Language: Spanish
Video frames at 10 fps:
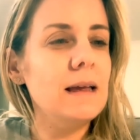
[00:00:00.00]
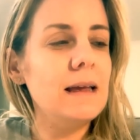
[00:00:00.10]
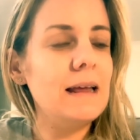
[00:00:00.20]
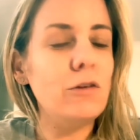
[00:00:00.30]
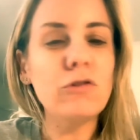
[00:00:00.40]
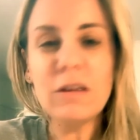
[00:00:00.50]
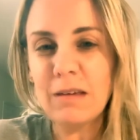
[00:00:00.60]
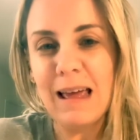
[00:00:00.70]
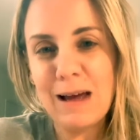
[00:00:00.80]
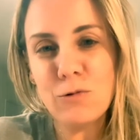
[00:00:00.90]
Entonces
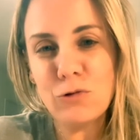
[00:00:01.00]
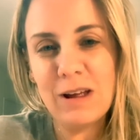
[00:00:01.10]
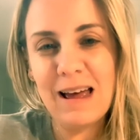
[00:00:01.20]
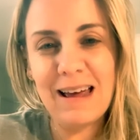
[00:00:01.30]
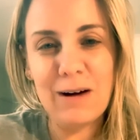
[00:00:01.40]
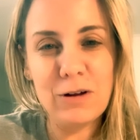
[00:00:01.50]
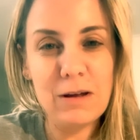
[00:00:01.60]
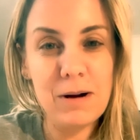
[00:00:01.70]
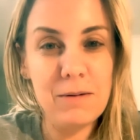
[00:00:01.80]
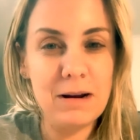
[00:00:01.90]
es un día, ahorita
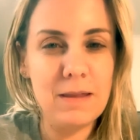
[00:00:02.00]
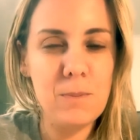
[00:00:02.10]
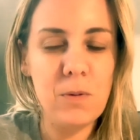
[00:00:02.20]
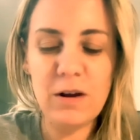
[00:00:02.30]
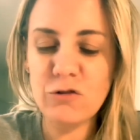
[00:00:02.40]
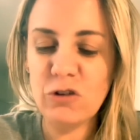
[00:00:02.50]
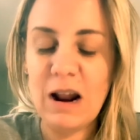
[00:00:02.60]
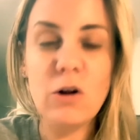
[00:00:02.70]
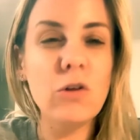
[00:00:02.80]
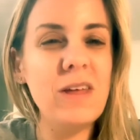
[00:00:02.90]
van a venir después de reflexionar
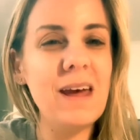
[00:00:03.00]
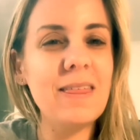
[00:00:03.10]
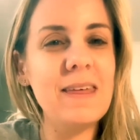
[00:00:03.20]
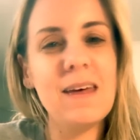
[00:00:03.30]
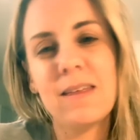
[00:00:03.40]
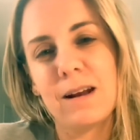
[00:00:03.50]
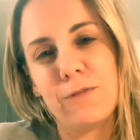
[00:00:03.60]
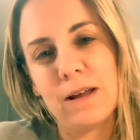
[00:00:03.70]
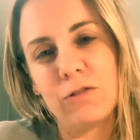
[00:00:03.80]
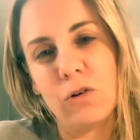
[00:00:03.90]
los 10 días de
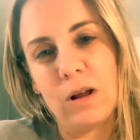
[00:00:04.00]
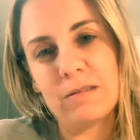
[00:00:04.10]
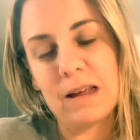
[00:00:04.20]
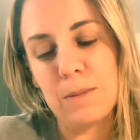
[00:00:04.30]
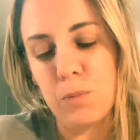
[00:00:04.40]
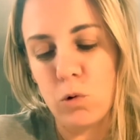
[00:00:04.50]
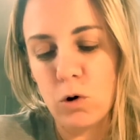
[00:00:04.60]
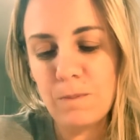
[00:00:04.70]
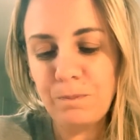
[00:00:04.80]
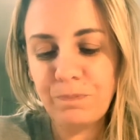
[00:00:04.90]
reflexión hasta
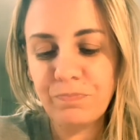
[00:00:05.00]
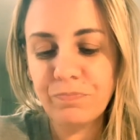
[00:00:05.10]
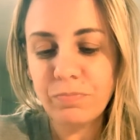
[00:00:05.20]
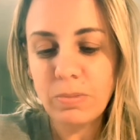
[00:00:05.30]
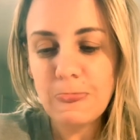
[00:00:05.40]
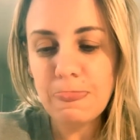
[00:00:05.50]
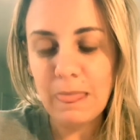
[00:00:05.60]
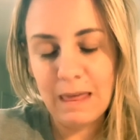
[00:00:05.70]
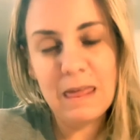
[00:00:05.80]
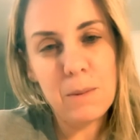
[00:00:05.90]
Kipur
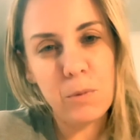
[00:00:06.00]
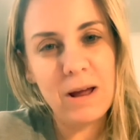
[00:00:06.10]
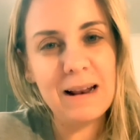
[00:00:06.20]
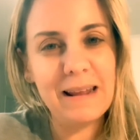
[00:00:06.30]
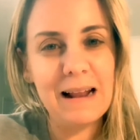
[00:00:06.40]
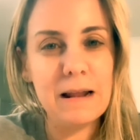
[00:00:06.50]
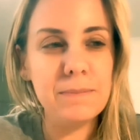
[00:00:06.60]
y después el día del,